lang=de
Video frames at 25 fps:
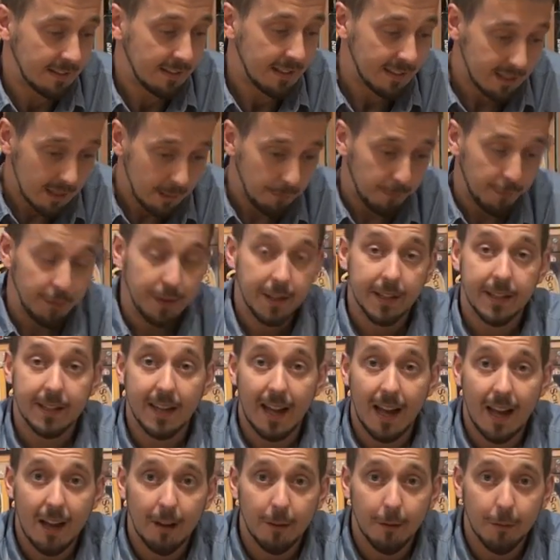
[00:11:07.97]
Deshalb finde ich
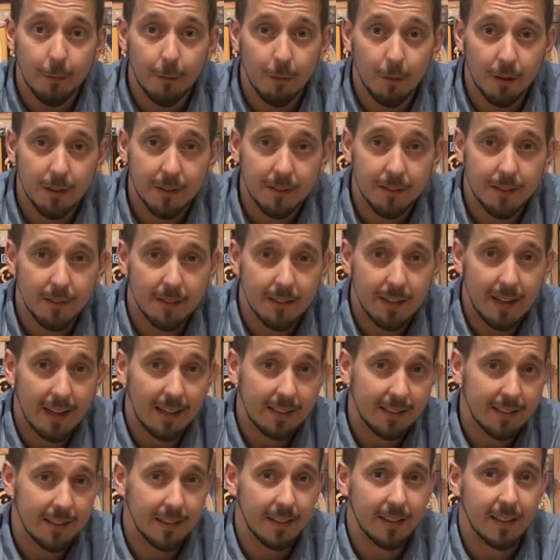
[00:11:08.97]
nach wie vor diese
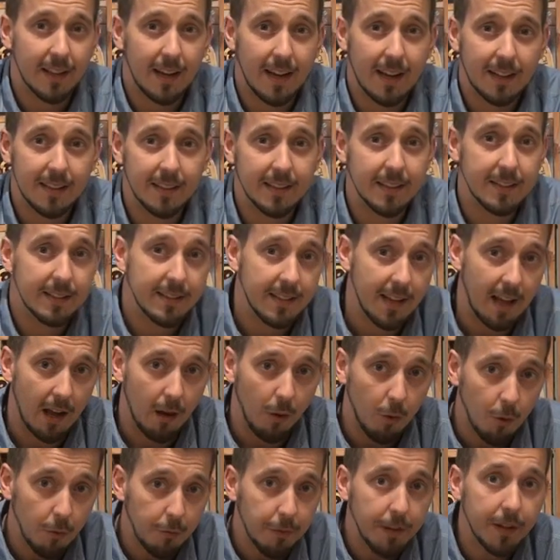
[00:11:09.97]
Taktikkarten, die sie
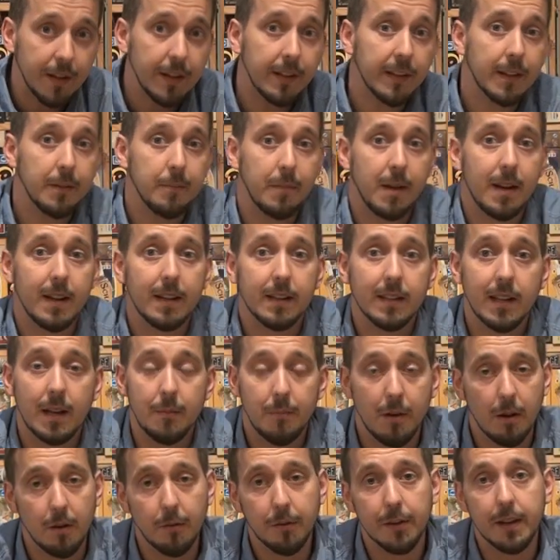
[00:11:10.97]
auch wieder gemacht
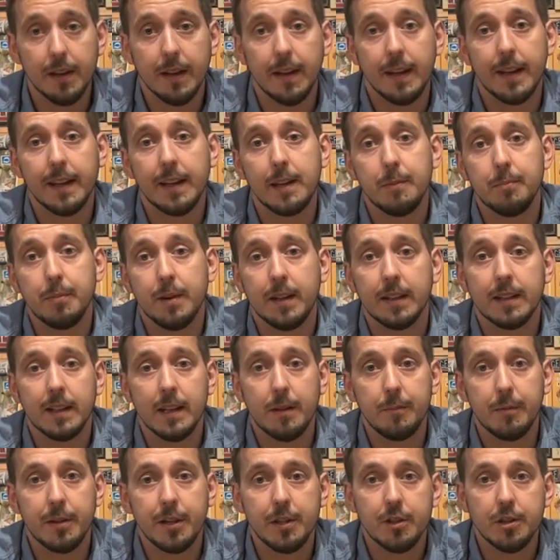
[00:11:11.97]
haben, auch wieder reingepackt
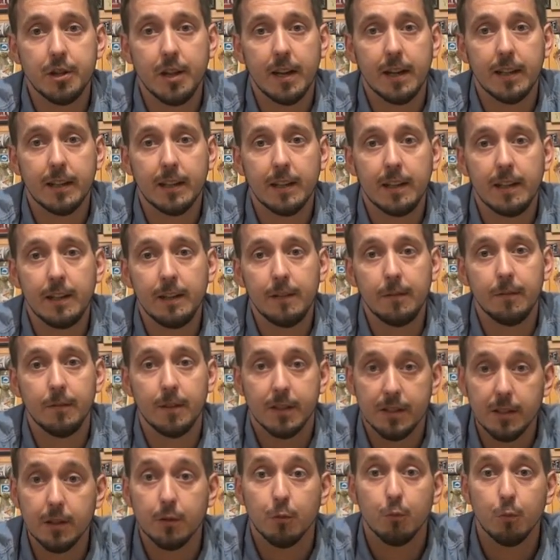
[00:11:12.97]
haben in die Schachtel,
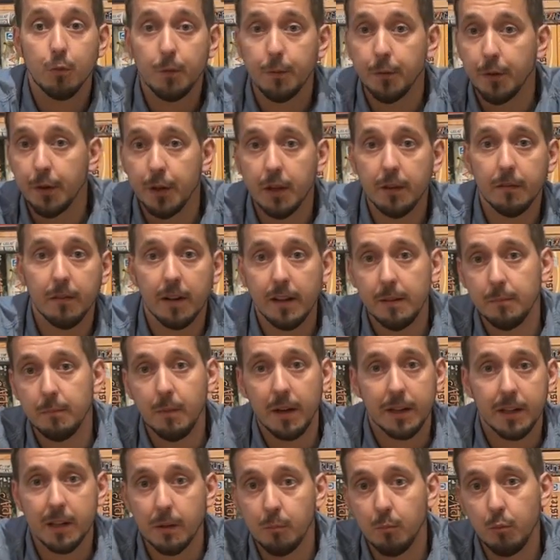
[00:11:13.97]
was ich gut finde, weil
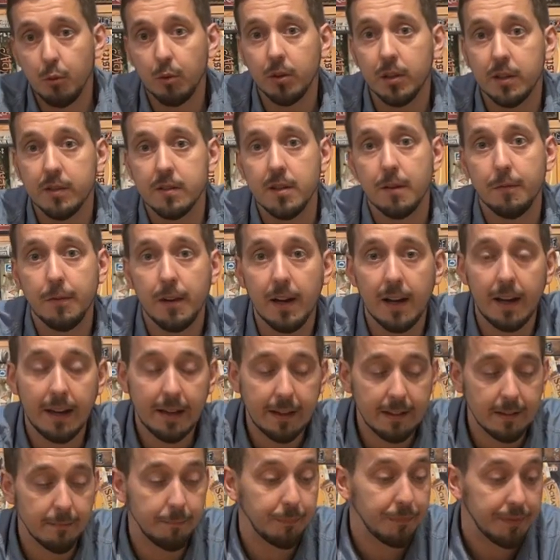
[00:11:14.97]
manche mögen das ja
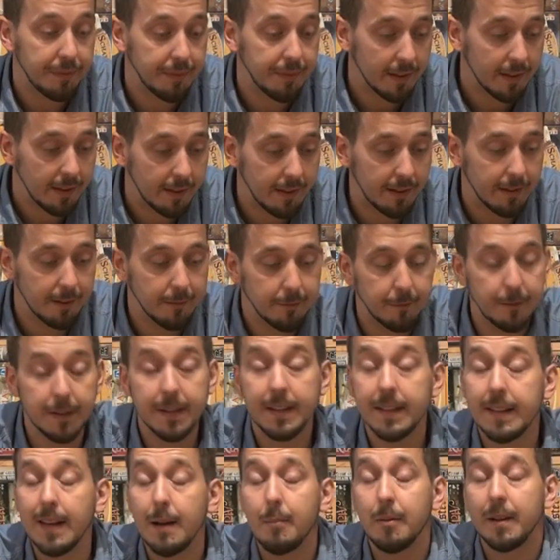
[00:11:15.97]
vielleicht, äh,
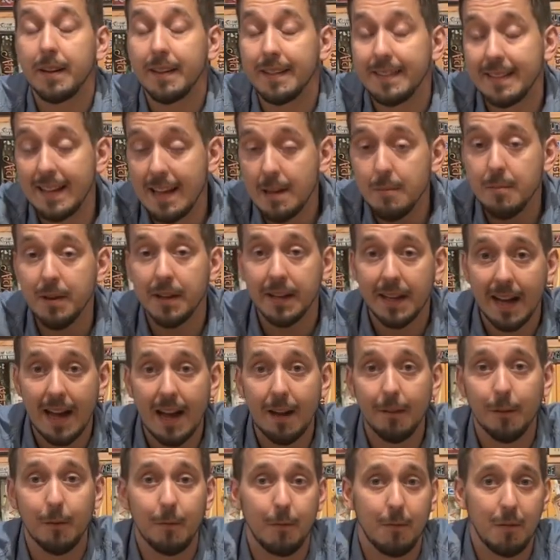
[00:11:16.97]
finde ich aber selber
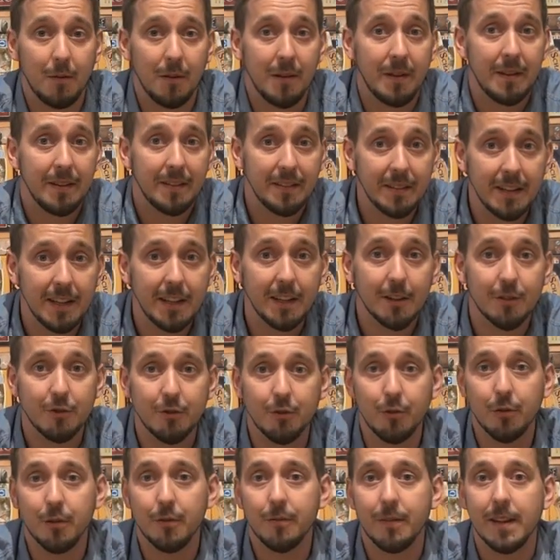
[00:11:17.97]
nach wie vor nicht
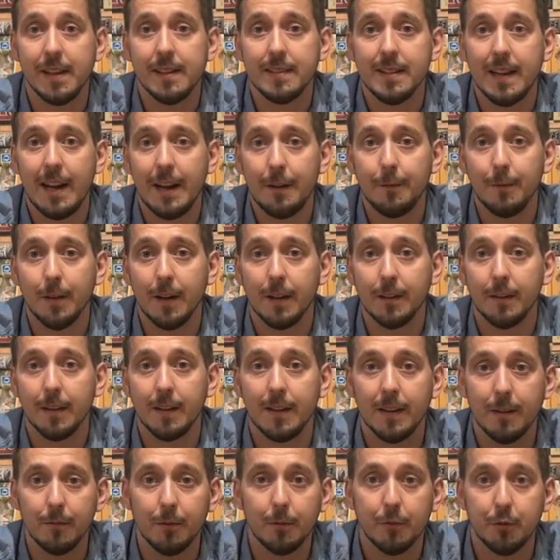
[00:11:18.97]
schön, weil es einfach
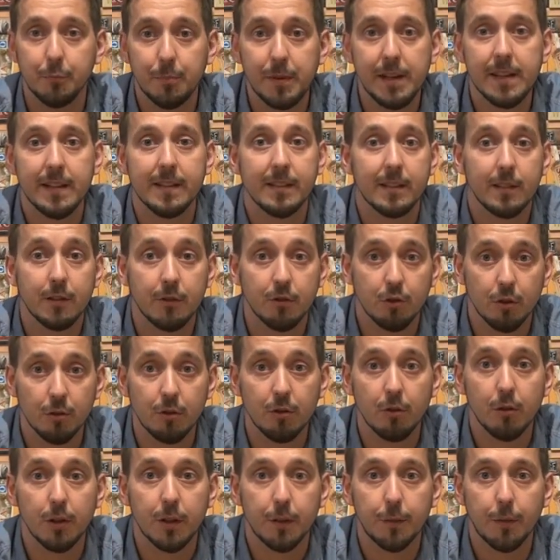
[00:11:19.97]
in einem Spiel, das
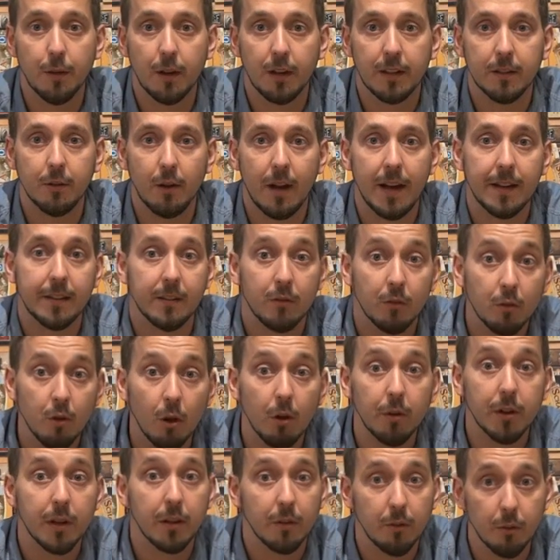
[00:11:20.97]
schon Glücksfaktor hat,
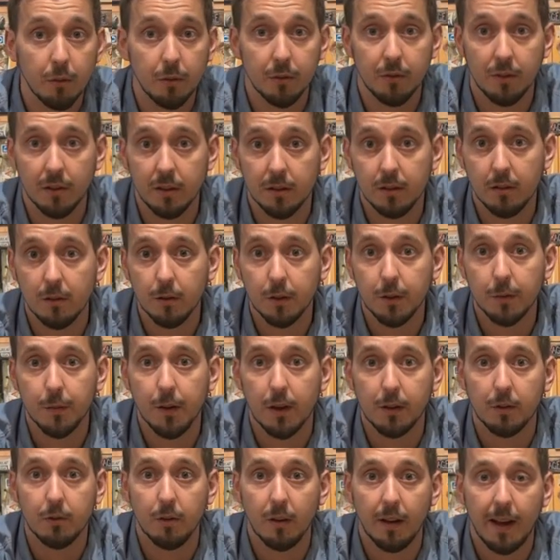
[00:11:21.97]
noch einen größeren
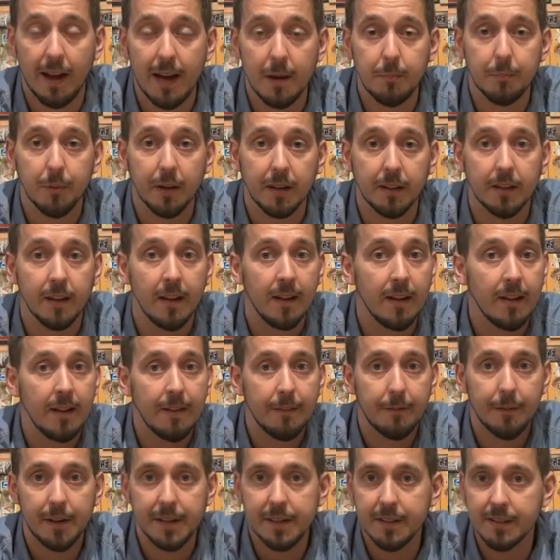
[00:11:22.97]
Glücksfaktor reinbringt,
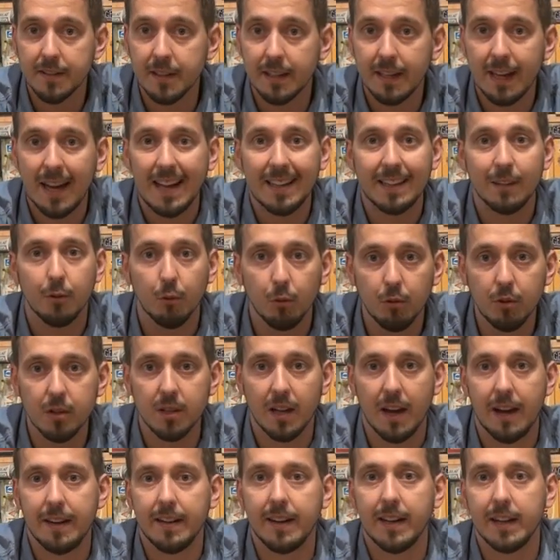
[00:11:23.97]
weil diese Karten
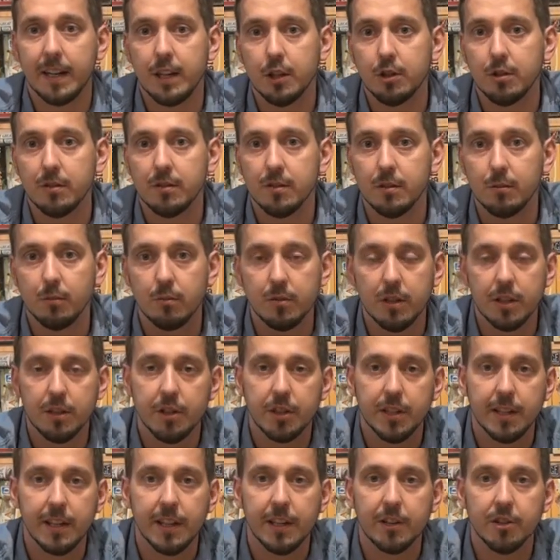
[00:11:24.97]
untereinander schon so
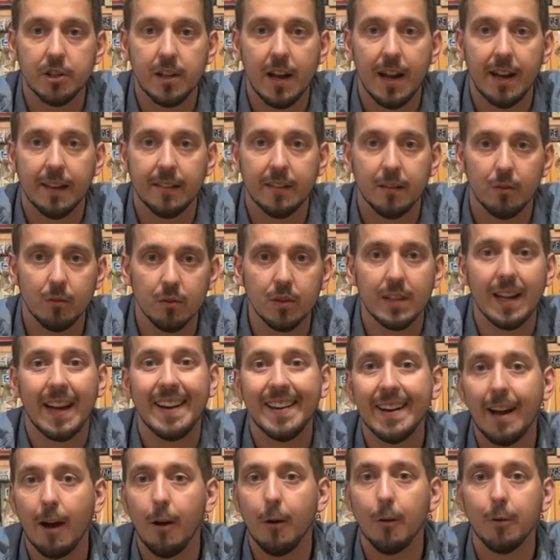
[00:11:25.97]
unterschiedlich stark sind und
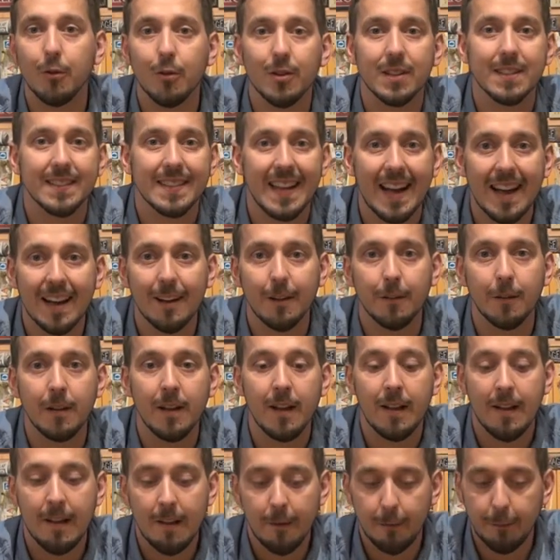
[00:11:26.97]
dann auch noch Sachen
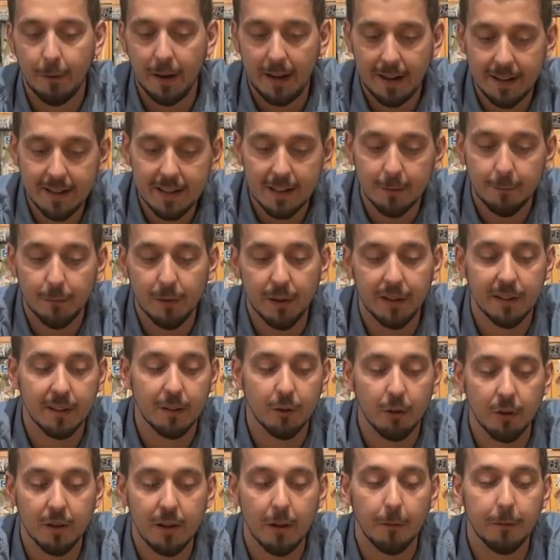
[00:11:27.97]
verändert werden
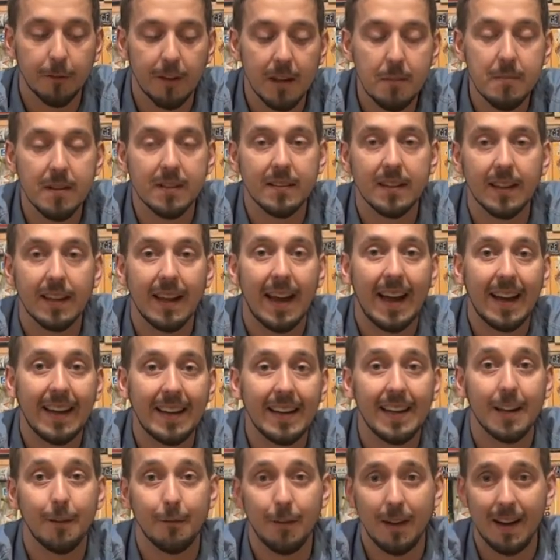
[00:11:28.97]
können, auf die man sich
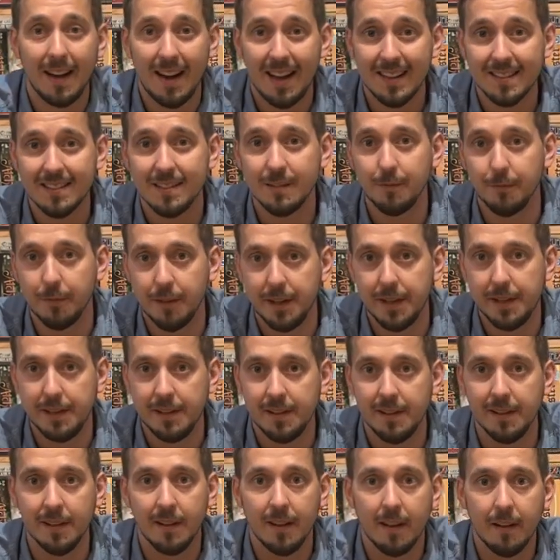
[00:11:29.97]
eigentlich verlassen
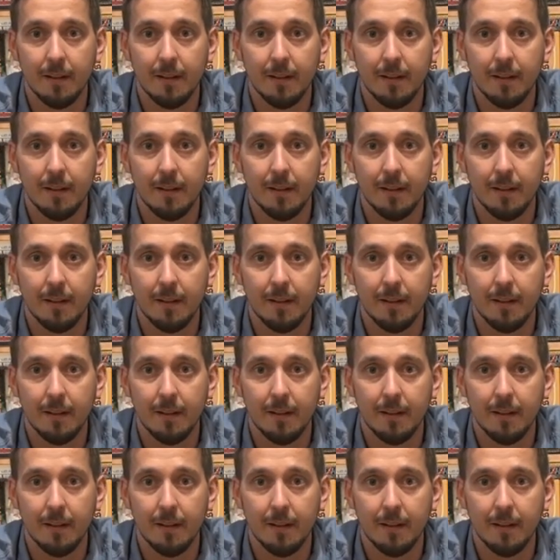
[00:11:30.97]
will.